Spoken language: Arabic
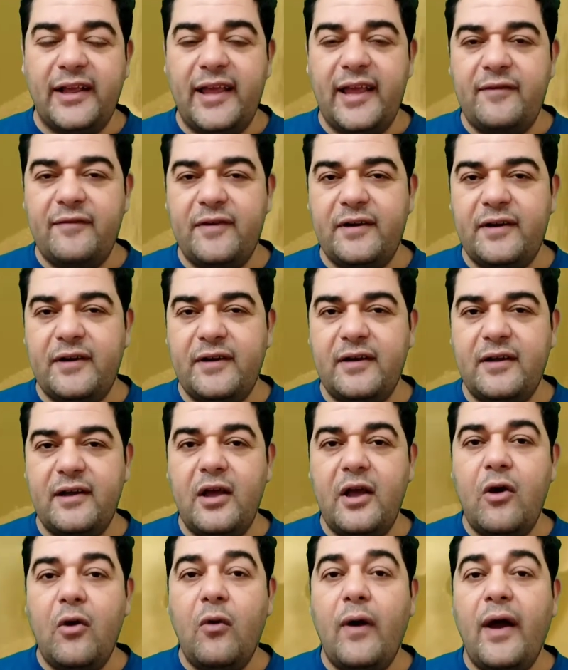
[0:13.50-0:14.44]
والكافر،
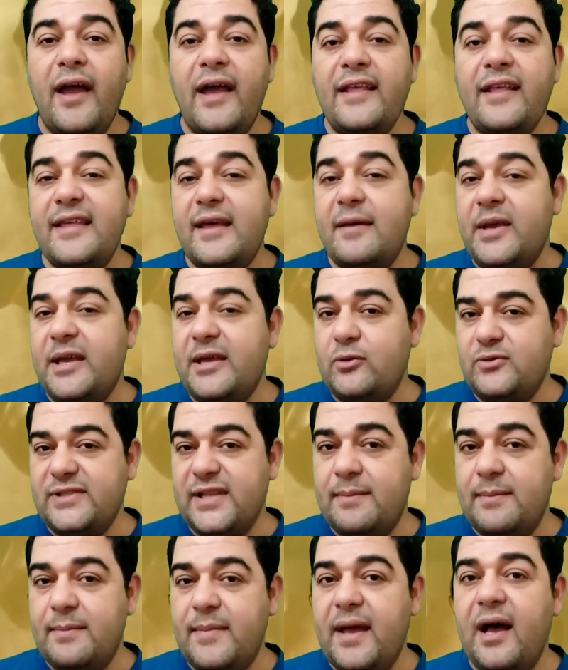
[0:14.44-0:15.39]
وهذا ما
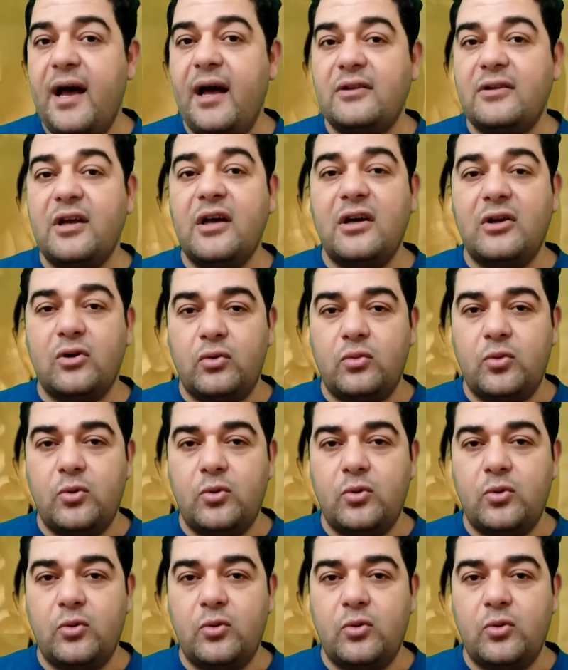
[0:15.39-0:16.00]
يسمى عطاء